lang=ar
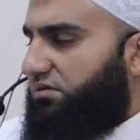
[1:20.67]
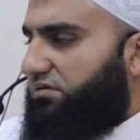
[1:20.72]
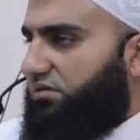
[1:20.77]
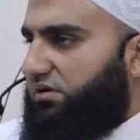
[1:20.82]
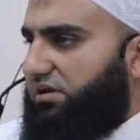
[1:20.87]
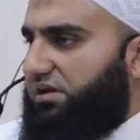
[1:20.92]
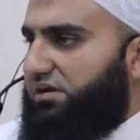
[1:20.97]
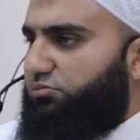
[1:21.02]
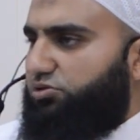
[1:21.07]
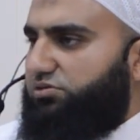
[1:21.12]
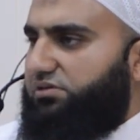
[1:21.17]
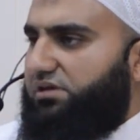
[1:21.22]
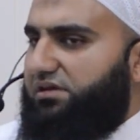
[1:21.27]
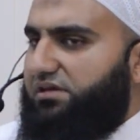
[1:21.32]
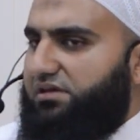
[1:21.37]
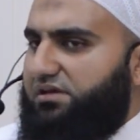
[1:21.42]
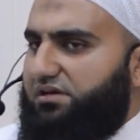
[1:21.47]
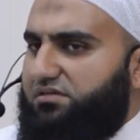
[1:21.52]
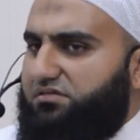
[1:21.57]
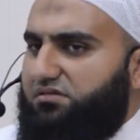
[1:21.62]
ولا بد
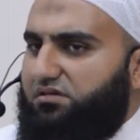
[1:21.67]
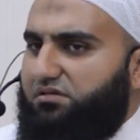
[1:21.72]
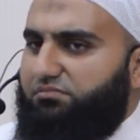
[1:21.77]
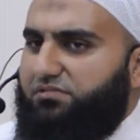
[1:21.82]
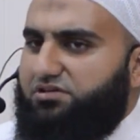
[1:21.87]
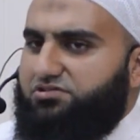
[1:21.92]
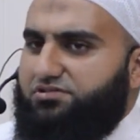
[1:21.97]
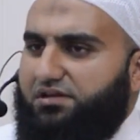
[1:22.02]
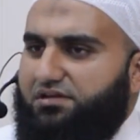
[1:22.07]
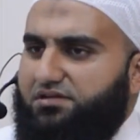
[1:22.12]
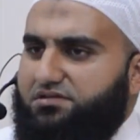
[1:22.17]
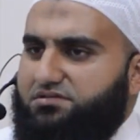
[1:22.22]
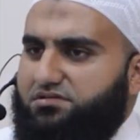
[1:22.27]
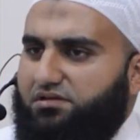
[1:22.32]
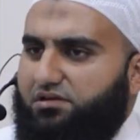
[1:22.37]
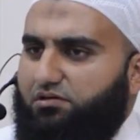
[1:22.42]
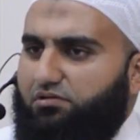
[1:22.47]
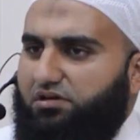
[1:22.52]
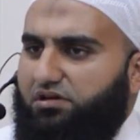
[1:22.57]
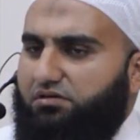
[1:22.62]
لهذه المجالس
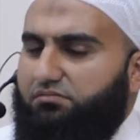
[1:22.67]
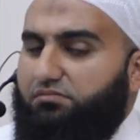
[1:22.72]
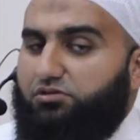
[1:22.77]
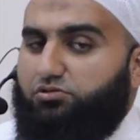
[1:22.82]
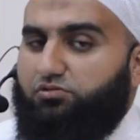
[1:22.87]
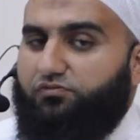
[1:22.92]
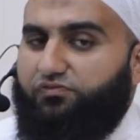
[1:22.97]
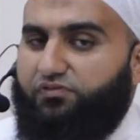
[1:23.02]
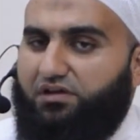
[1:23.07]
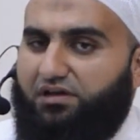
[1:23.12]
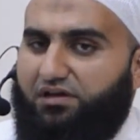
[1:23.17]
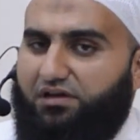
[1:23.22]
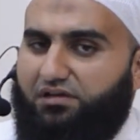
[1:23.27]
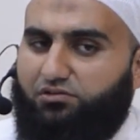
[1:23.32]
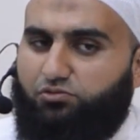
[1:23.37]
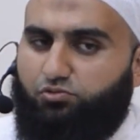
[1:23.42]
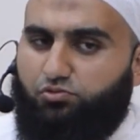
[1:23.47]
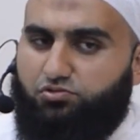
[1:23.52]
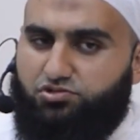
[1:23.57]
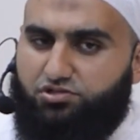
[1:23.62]
أيها الحبة فلا
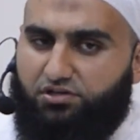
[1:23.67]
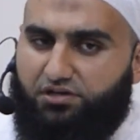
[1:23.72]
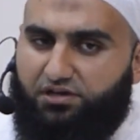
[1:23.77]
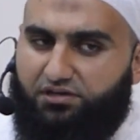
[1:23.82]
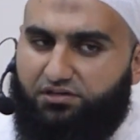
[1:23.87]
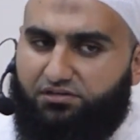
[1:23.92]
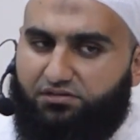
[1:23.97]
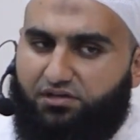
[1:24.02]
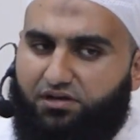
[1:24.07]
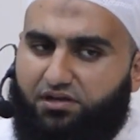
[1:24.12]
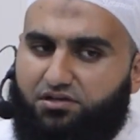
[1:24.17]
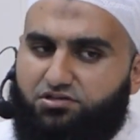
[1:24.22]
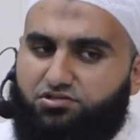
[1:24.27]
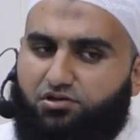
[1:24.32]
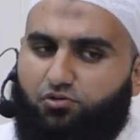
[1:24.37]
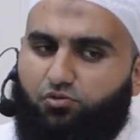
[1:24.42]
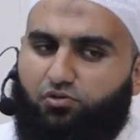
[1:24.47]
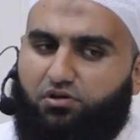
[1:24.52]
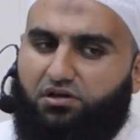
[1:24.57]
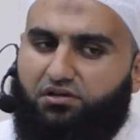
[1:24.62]
أن تنشئ عندنا
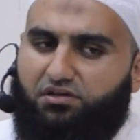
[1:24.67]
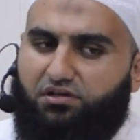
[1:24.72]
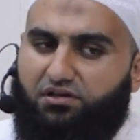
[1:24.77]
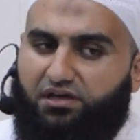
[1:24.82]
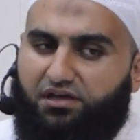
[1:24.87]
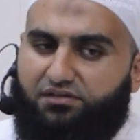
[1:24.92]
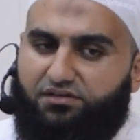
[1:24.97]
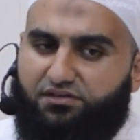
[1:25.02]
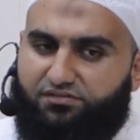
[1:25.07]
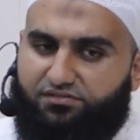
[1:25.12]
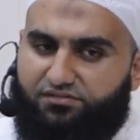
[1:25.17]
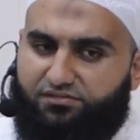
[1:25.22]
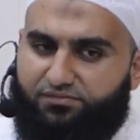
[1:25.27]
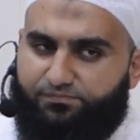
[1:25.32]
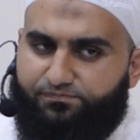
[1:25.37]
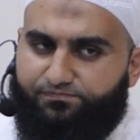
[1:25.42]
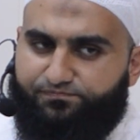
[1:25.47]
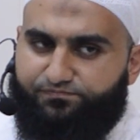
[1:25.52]
شوقا للحديث